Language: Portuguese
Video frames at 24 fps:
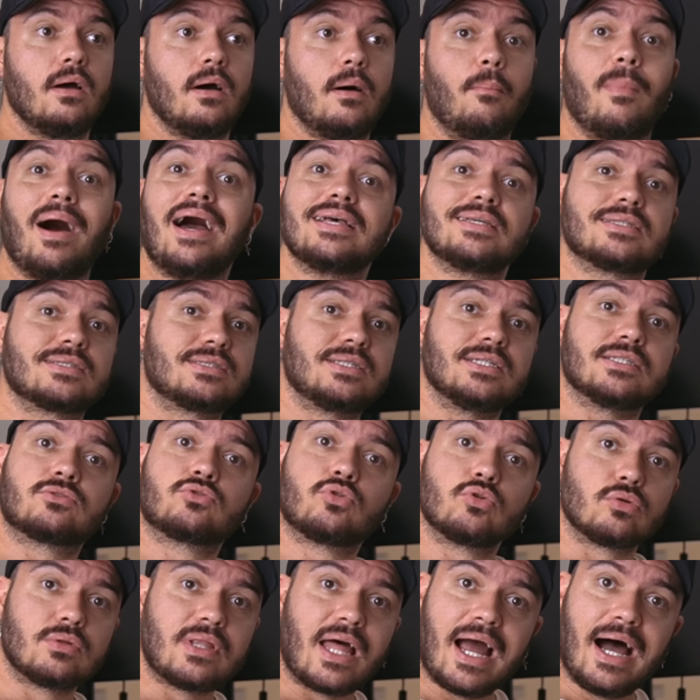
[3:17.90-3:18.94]
Mas se
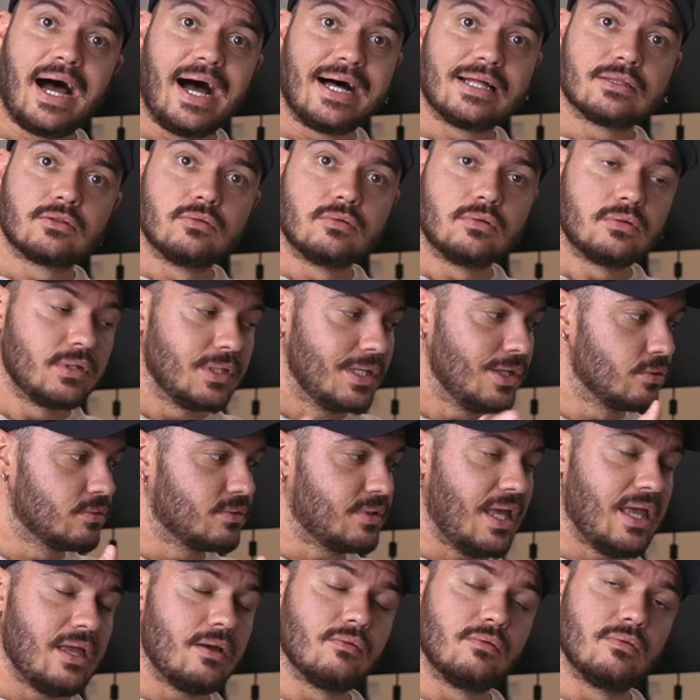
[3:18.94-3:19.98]
tudo der errado, eu
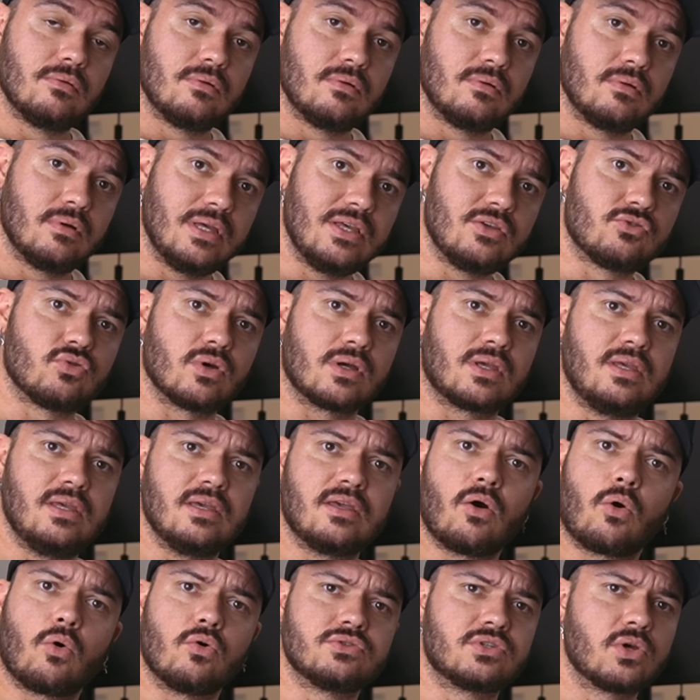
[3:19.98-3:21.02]
tenho isso aqui
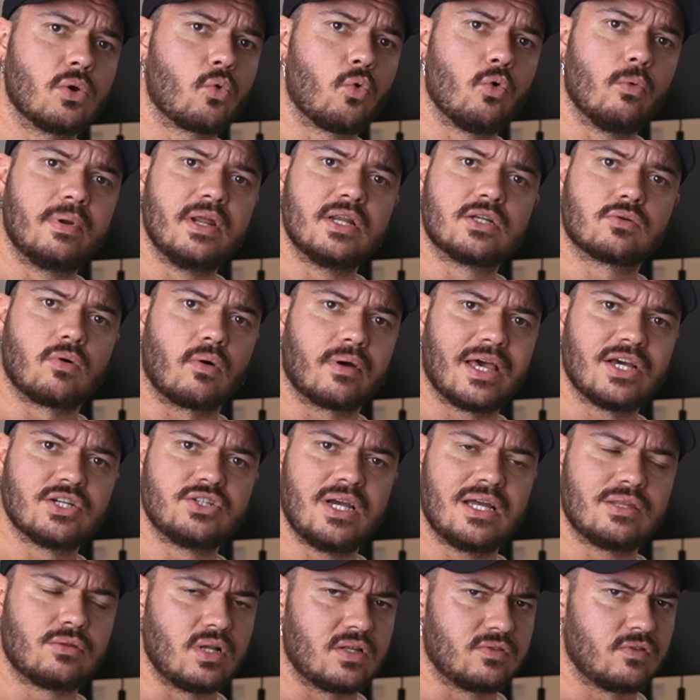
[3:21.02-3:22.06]
que eu consigo cobrir de qualquer
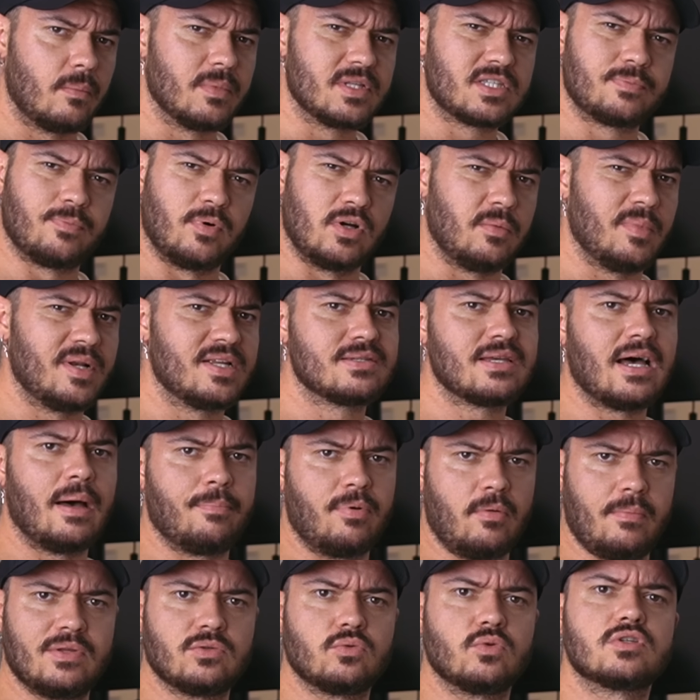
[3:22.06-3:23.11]
jeito. Eles vão me disponibilizar
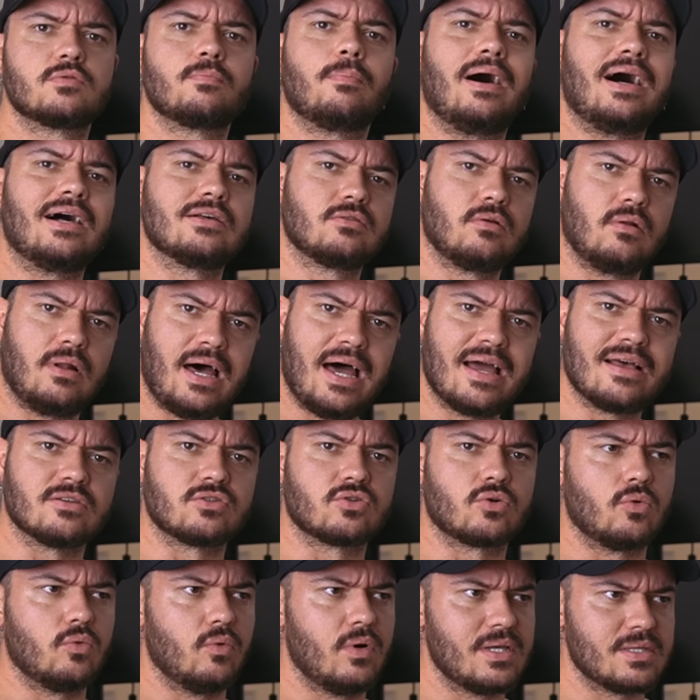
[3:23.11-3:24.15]
pelo menos um espaço lá e as
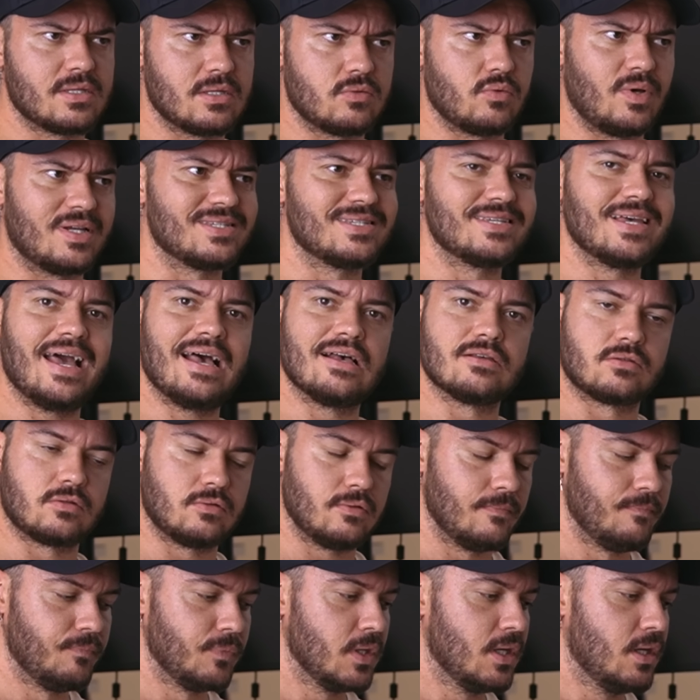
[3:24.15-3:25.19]
coisas, o
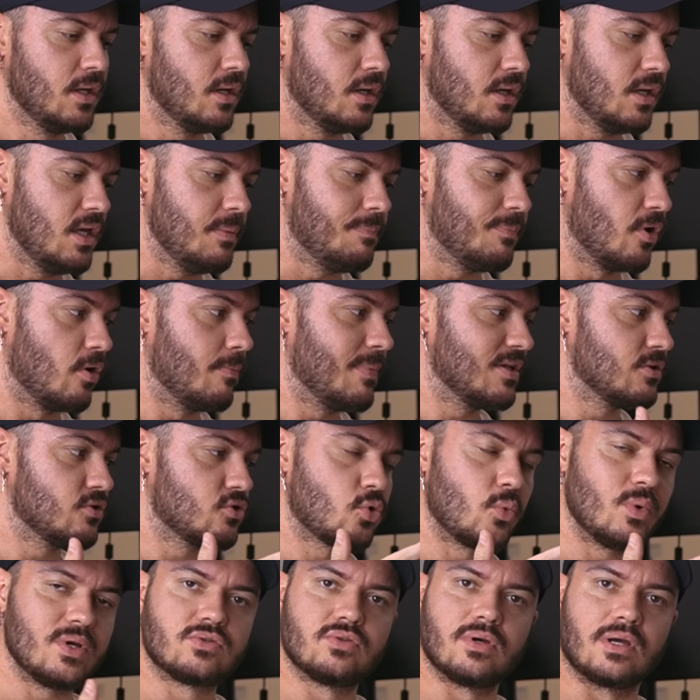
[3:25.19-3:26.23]
acesso. E pelo menos
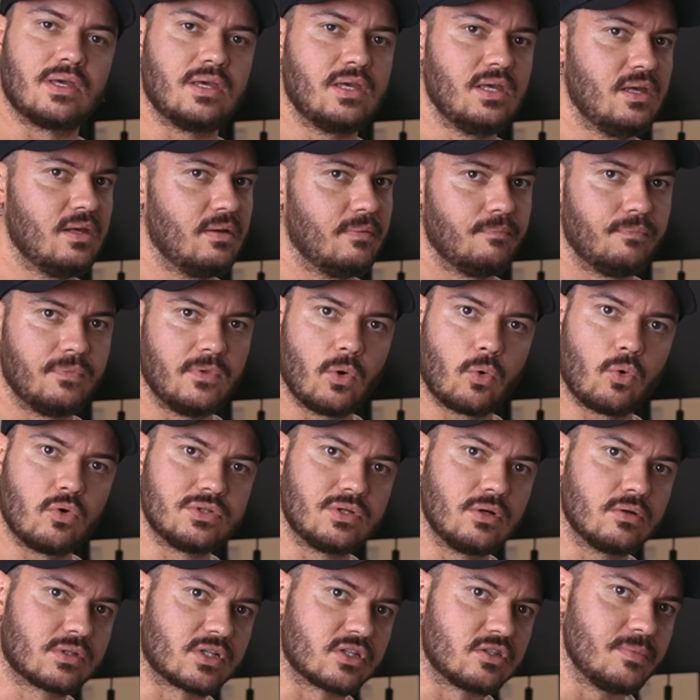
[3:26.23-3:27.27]
com isso aqui eu
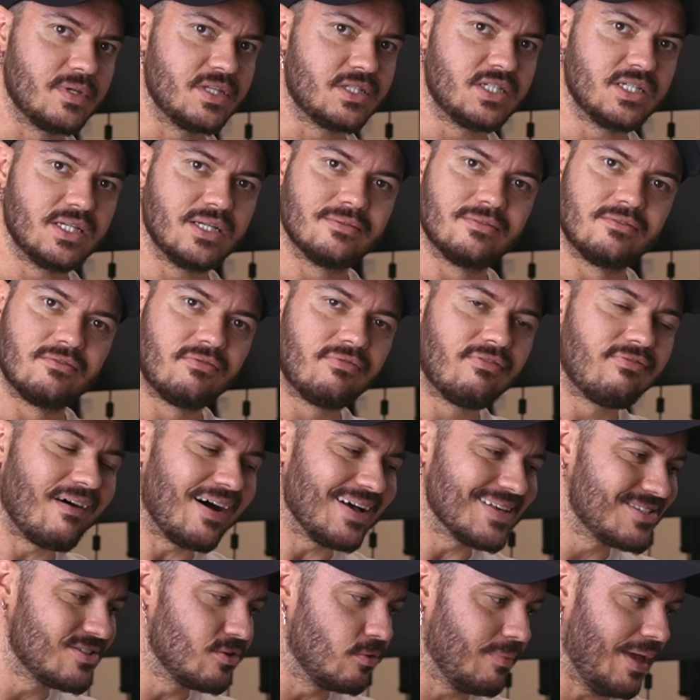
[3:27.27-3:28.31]
consigo transmitir
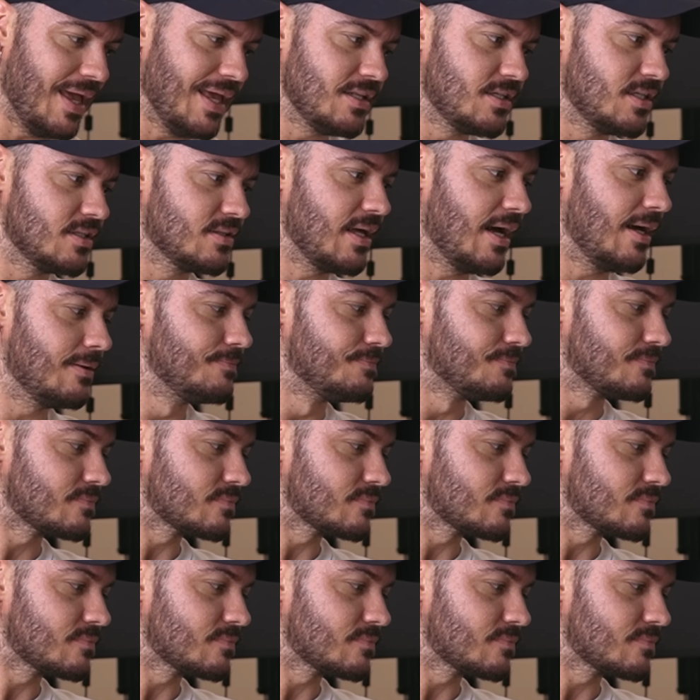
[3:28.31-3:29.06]
facilmente, tá?